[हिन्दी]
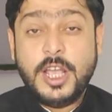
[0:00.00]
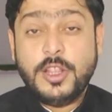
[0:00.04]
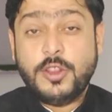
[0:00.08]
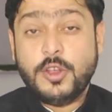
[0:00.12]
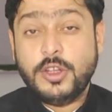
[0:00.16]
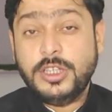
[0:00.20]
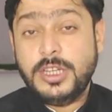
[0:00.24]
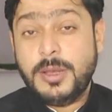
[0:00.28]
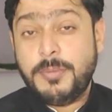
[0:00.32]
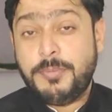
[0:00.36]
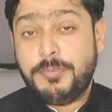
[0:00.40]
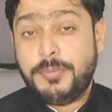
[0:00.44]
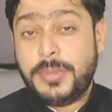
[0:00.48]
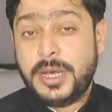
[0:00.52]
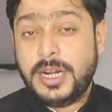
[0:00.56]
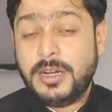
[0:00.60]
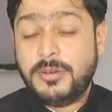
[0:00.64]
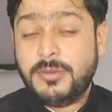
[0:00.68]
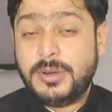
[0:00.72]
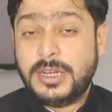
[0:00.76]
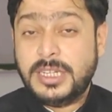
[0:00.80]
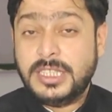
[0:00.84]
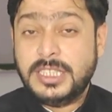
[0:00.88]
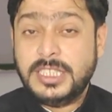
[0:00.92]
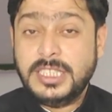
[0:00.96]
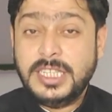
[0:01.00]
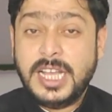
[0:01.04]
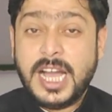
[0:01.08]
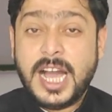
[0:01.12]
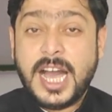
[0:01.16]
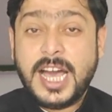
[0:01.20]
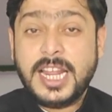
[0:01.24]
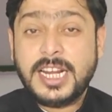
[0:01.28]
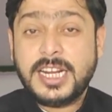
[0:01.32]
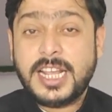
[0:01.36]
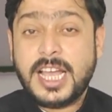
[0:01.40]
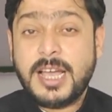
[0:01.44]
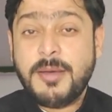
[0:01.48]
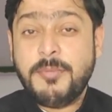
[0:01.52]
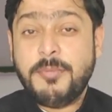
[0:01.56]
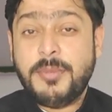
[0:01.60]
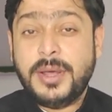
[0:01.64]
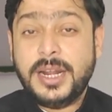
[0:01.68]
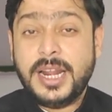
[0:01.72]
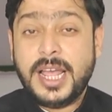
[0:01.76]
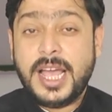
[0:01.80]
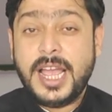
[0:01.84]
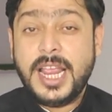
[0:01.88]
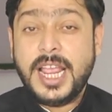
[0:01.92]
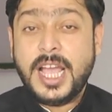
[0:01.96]
तो जब परवरदिगार का
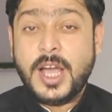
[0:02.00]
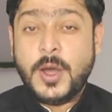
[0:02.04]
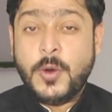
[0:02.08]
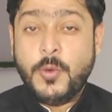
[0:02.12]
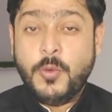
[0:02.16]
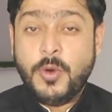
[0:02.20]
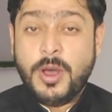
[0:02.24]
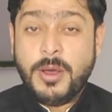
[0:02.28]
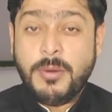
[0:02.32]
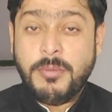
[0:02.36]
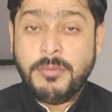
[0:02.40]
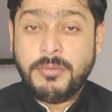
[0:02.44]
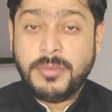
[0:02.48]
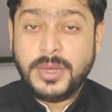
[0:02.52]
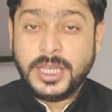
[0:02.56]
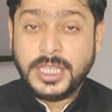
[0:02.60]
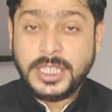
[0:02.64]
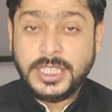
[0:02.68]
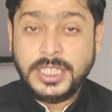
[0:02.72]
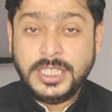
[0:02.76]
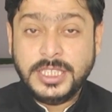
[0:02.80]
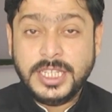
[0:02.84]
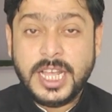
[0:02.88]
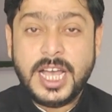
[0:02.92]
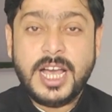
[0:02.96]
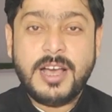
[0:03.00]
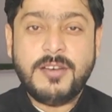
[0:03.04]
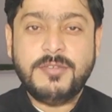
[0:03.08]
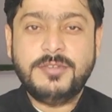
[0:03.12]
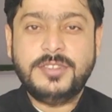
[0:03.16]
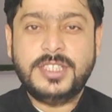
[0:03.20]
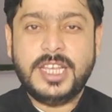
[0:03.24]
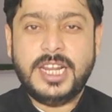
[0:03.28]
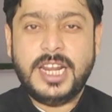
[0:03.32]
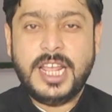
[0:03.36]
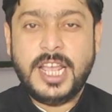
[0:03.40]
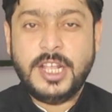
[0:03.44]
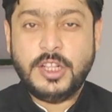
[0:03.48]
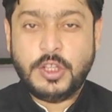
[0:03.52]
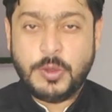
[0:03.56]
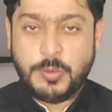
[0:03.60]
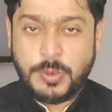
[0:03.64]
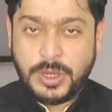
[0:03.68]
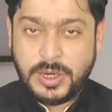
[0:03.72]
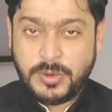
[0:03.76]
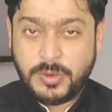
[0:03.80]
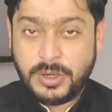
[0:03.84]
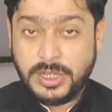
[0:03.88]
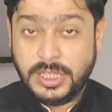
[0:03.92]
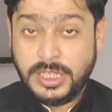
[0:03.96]
बनाया हुआ महीना अफजल है तो
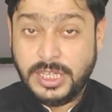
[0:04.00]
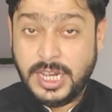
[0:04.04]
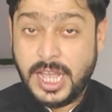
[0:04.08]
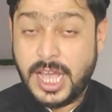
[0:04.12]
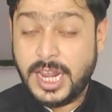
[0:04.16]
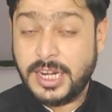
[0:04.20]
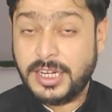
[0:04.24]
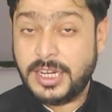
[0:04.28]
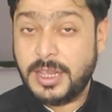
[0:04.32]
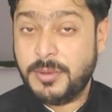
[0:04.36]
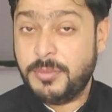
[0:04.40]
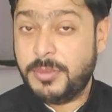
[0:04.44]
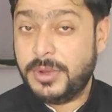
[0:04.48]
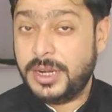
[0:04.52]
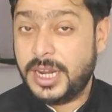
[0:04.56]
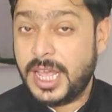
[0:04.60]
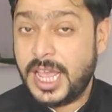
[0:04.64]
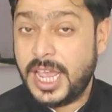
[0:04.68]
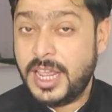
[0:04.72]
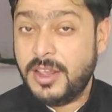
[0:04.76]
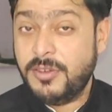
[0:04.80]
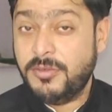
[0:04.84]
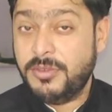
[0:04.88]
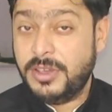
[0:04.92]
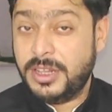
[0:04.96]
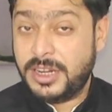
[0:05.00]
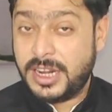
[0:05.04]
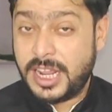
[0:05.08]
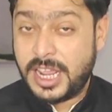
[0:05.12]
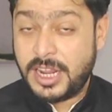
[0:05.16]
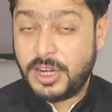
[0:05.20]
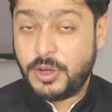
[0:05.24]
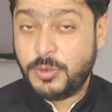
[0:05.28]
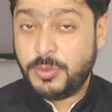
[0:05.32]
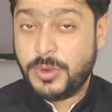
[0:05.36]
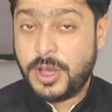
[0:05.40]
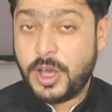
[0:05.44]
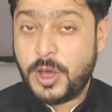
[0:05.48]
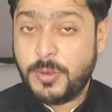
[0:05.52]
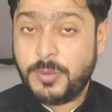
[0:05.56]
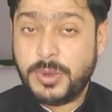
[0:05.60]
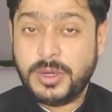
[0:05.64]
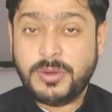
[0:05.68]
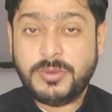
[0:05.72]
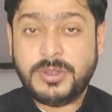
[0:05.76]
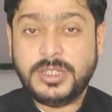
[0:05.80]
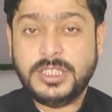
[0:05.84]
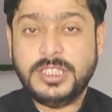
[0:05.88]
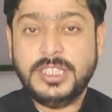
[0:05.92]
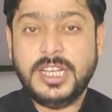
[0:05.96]
परवरदिगार के बनाए हुए रहनुमा और
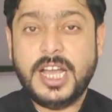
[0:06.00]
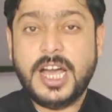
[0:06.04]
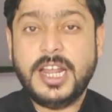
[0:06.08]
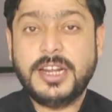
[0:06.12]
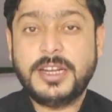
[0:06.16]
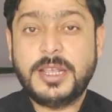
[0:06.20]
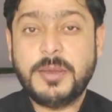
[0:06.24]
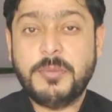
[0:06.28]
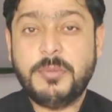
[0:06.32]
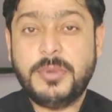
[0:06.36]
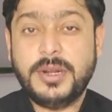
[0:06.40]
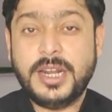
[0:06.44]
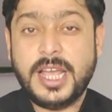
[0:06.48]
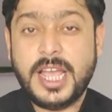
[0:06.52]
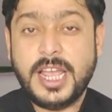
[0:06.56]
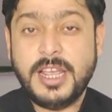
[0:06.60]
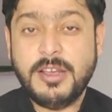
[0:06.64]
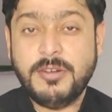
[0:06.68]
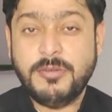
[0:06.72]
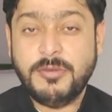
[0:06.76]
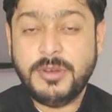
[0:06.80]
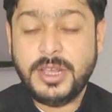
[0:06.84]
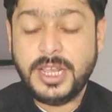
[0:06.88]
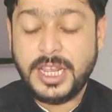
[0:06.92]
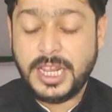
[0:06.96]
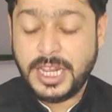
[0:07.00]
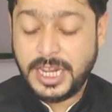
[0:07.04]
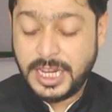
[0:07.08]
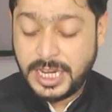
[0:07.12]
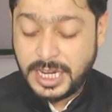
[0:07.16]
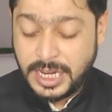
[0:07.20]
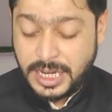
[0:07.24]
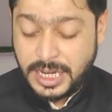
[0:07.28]
परवरदिगार के बनाए हुए